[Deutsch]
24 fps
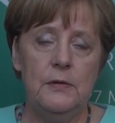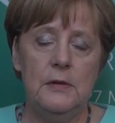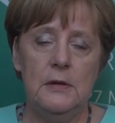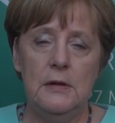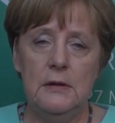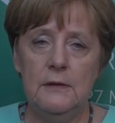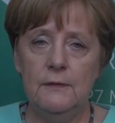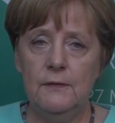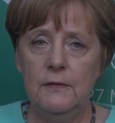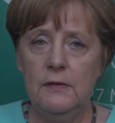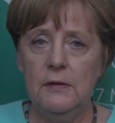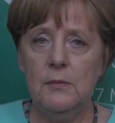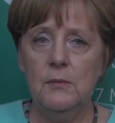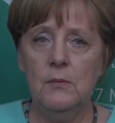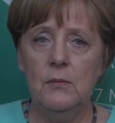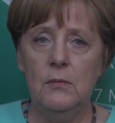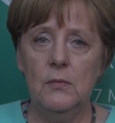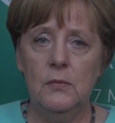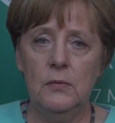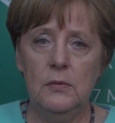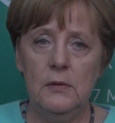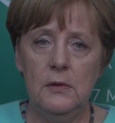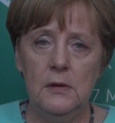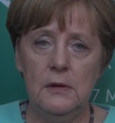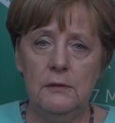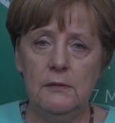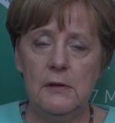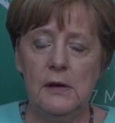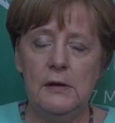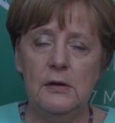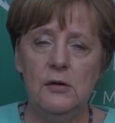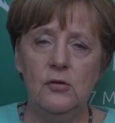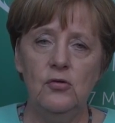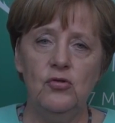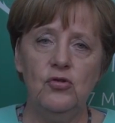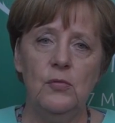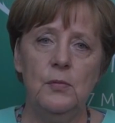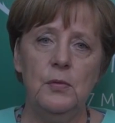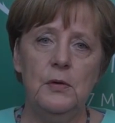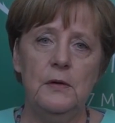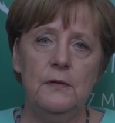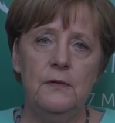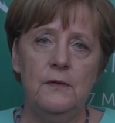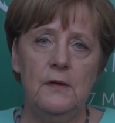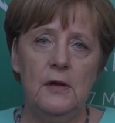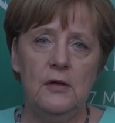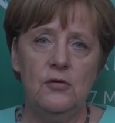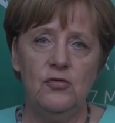Die G7, die italienische
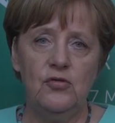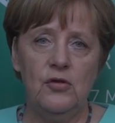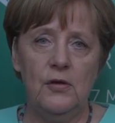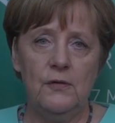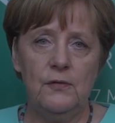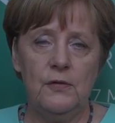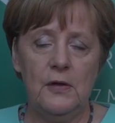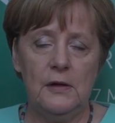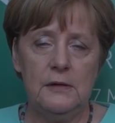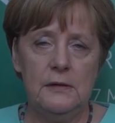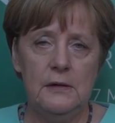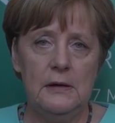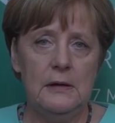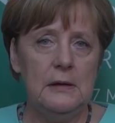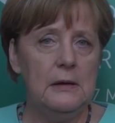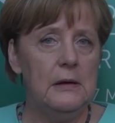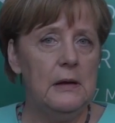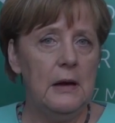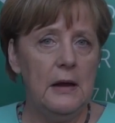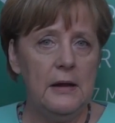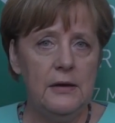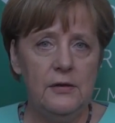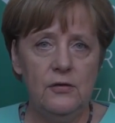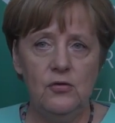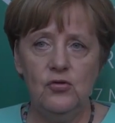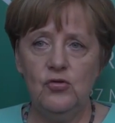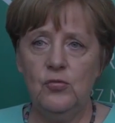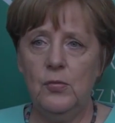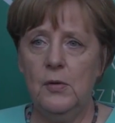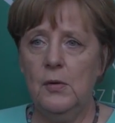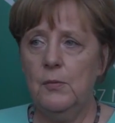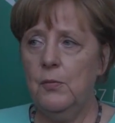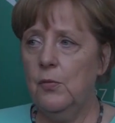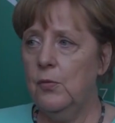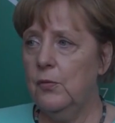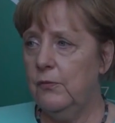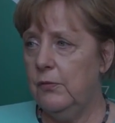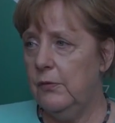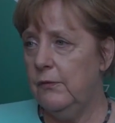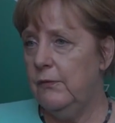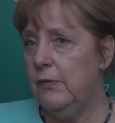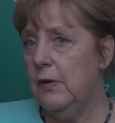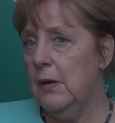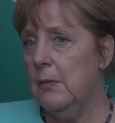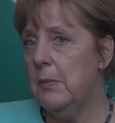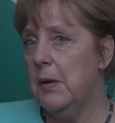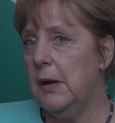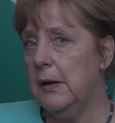Präsidentschaft hat hier den gleichen Schwerpunkt
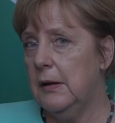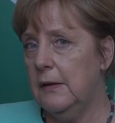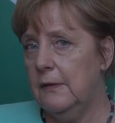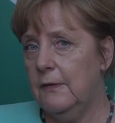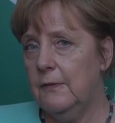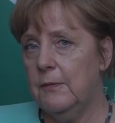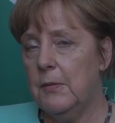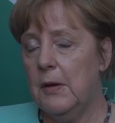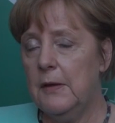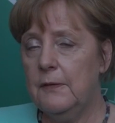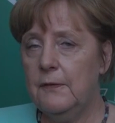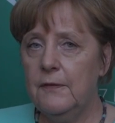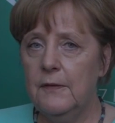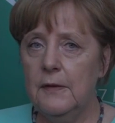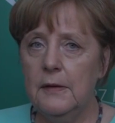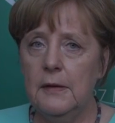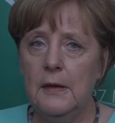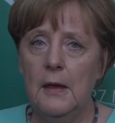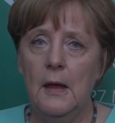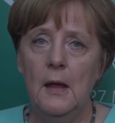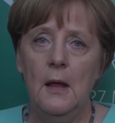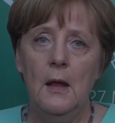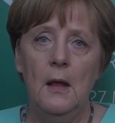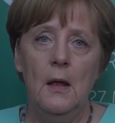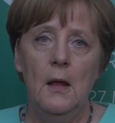wie wir bei G20.